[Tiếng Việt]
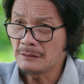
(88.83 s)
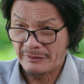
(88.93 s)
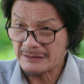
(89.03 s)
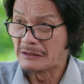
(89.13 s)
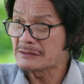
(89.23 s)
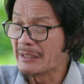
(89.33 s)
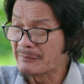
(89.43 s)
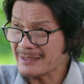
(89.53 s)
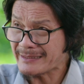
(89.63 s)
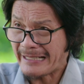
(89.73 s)
Bay tự tìm
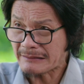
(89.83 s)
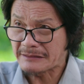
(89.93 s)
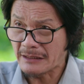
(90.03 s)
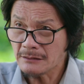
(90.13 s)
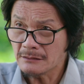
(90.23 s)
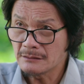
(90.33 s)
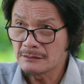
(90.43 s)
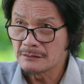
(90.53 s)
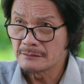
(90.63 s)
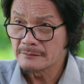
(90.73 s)
cách khác đi chứ
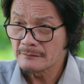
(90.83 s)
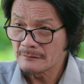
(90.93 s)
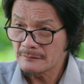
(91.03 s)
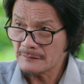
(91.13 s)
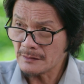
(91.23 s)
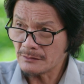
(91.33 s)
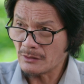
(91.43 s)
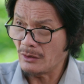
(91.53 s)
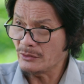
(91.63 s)
Chứ